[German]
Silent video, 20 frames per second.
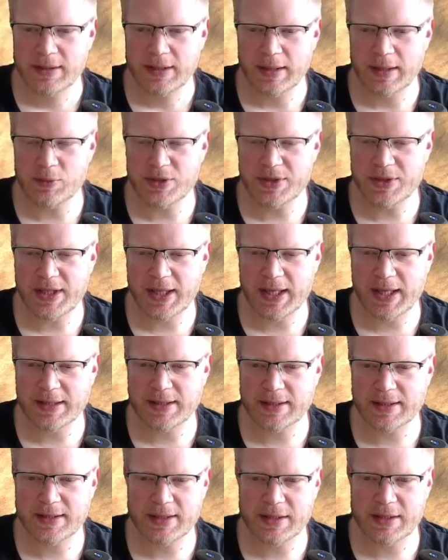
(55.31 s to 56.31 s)
Da müsste ich gerade
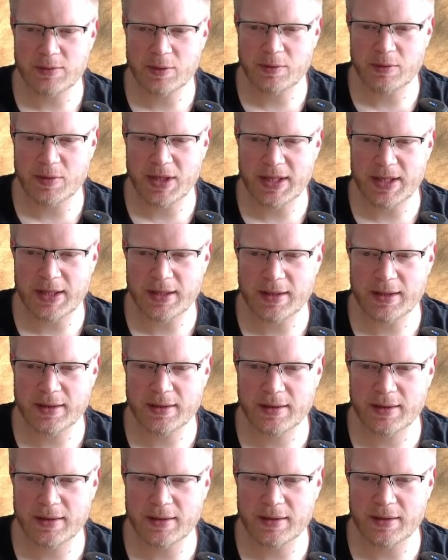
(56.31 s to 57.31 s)
tatsächlich mal
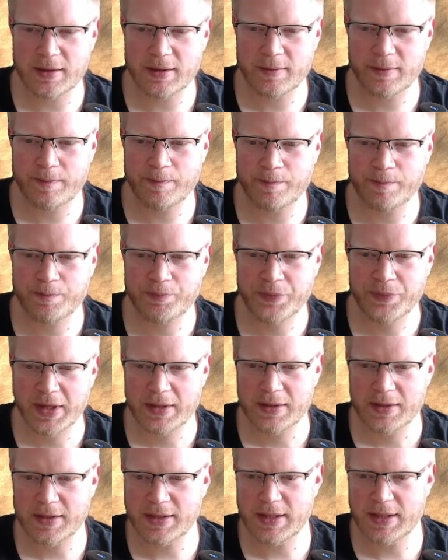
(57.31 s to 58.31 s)
überlegen, ähm,
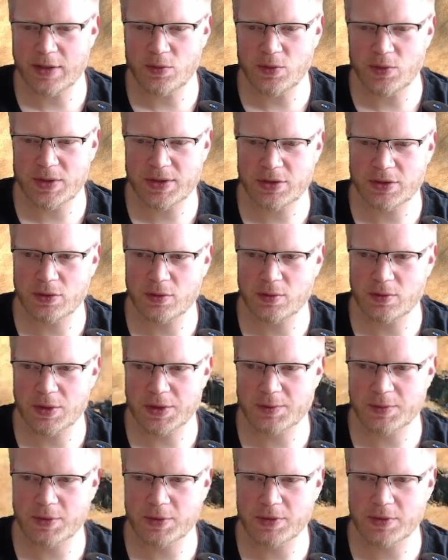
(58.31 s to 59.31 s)
die genuesischen
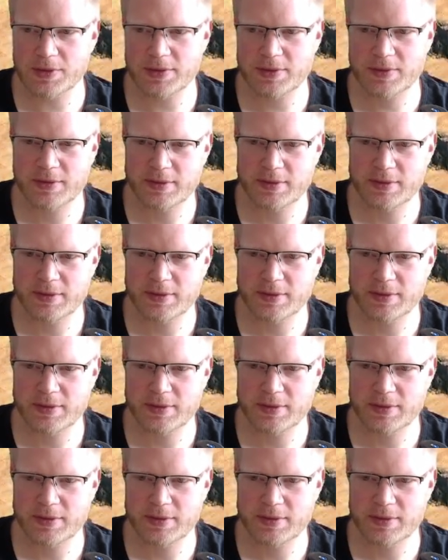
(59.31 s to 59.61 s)
Crossbows.